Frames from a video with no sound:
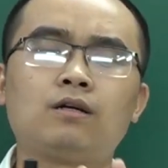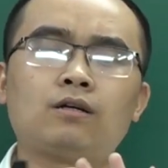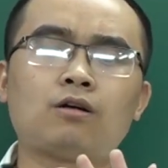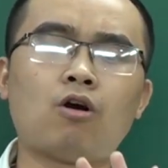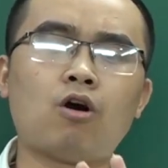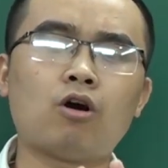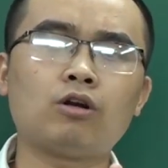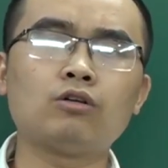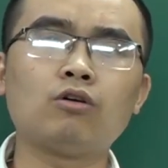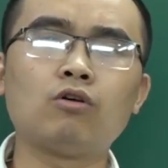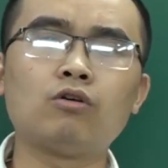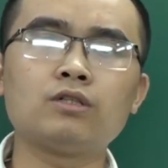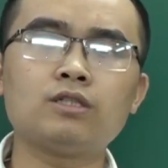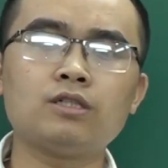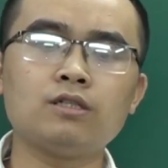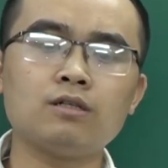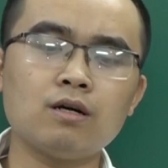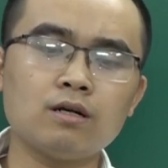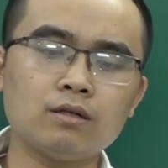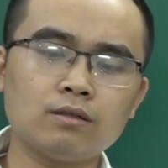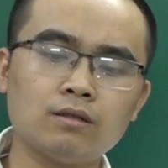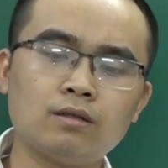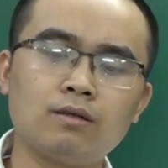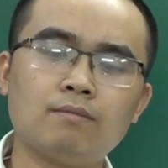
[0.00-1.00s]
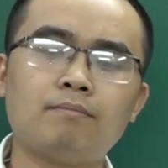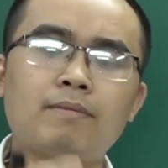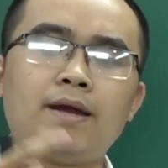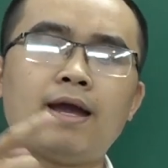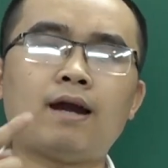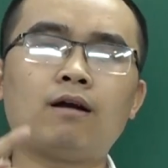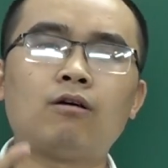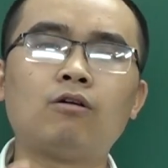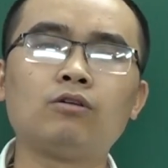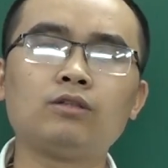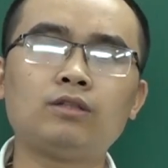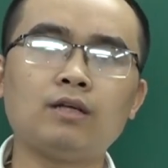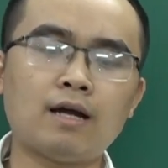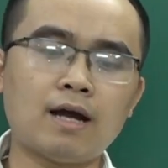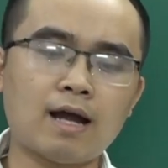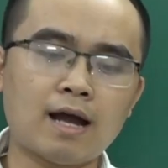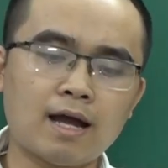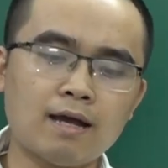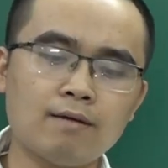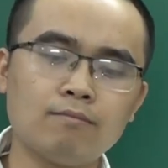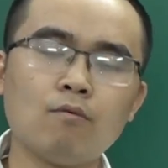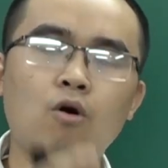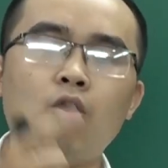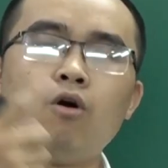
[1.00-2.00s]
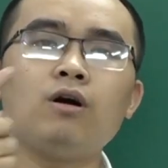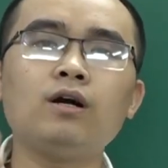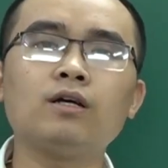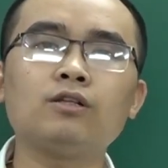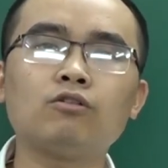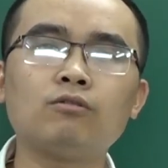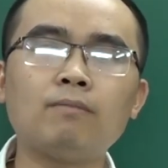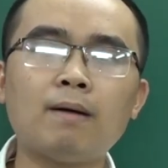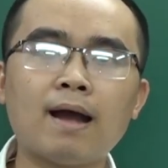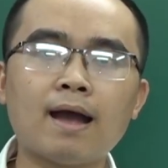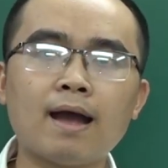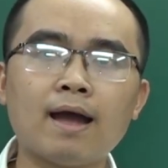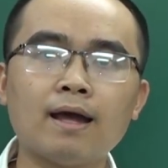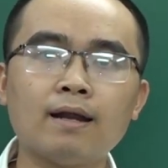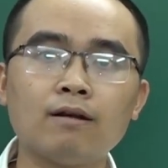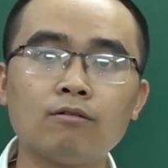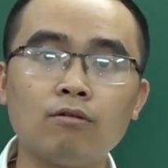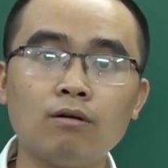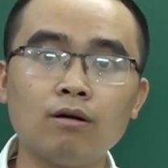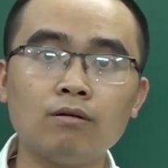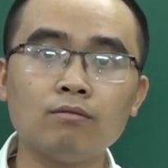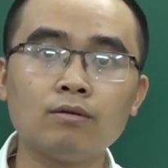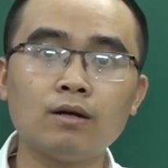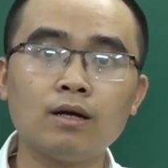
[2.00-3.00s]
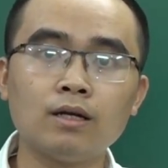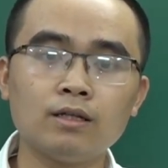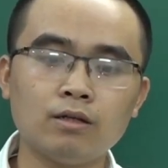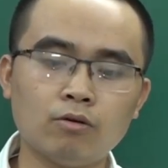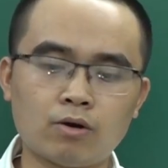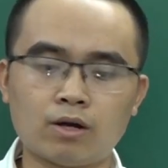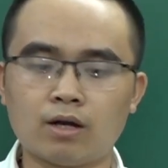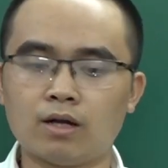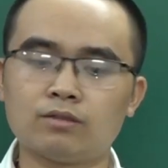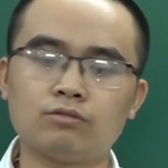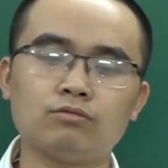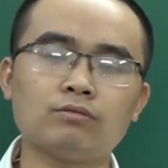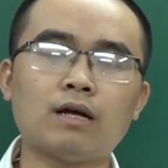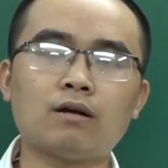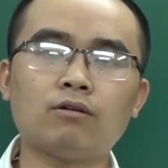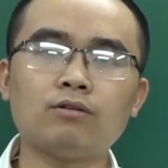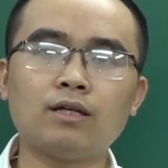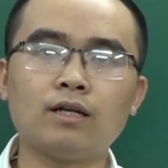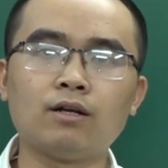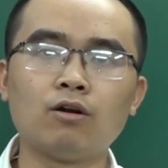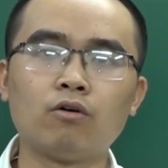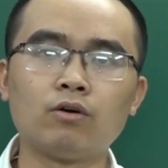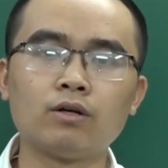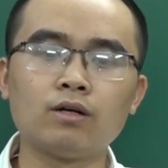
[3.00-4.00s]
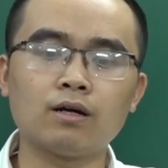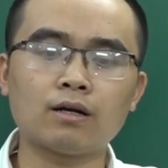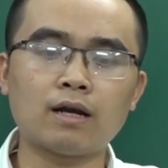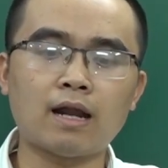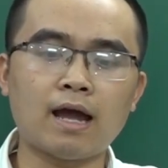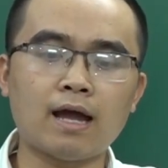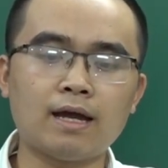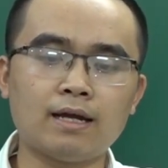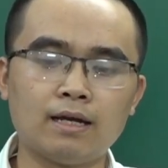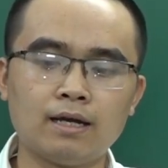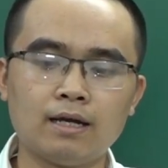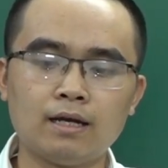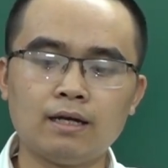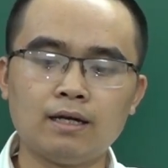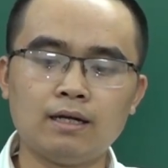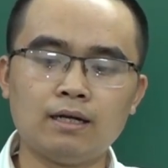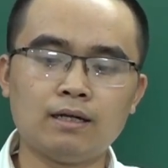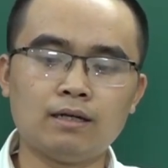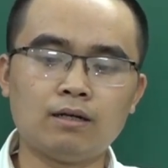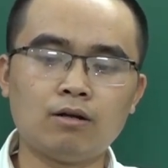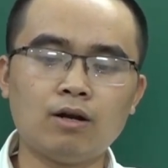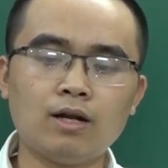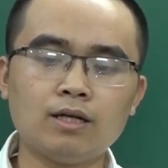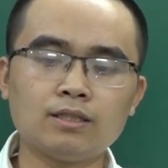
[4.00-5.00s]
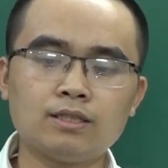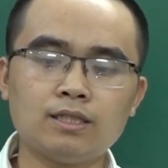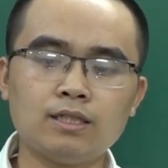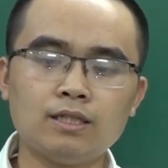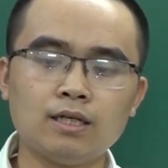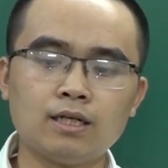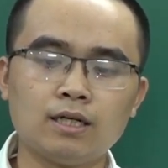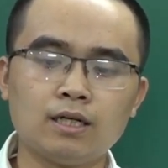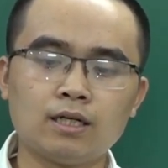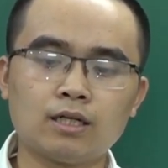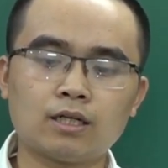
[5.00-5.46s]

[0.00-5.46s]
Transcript: Con ngồi trước, mẹ ngồi thứ hai, bố người thứ ba, đúng không? Hoặc là chúng ta có thể đổi ngược lại, đó là gì?